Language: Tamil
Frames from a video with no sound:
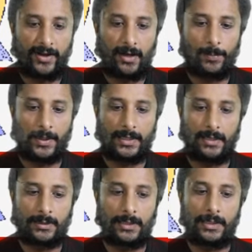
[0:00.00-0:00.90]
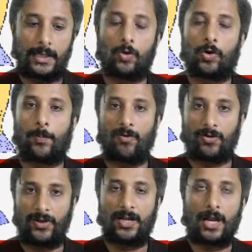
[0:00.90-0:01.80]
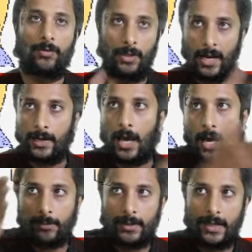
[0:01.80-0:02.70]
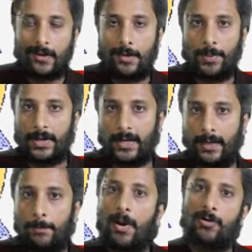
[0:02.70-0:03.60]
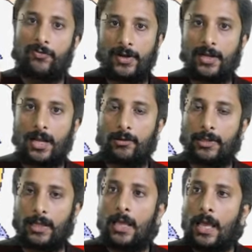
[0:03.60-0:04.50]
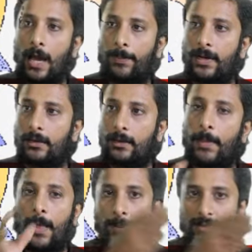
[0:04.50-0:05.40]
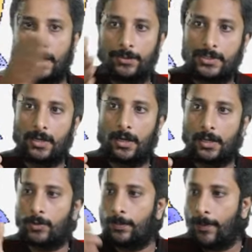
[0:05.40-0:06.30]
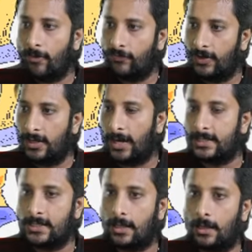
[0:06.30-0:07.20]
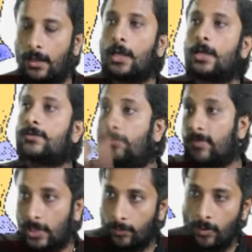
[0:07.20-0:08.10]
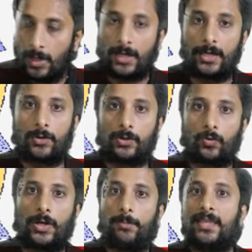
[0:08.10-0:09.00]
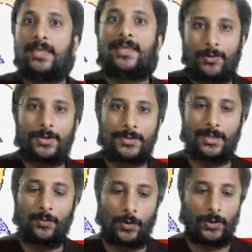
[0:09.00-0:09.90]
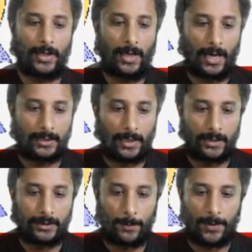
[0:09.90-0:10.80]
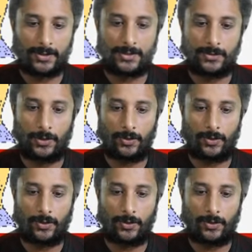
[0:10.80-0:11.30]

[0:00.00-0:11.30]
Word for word: பார்த்தீங்கன்னா வந்து ஏதோ ஒரு பவர் ஃபெயிலியர் ஆகுது நான் அரை மணி நேரம் ரன் பண்ணுறேங்க பவர் ஃபெயிலியர் ஆகுதுங்க அப்படின்னா பத்து நிமிஷம் ஆகும்போது பவர் ஃபெயிலியர் ஆகிடுச்சுன்னா திரும்பவும் கரண்ட் வந்த உடனே மீதி இருபது நிமிஷம் தான் ஓடணுங்க அது அந்த ப்ராசஸும் இருக்குங்க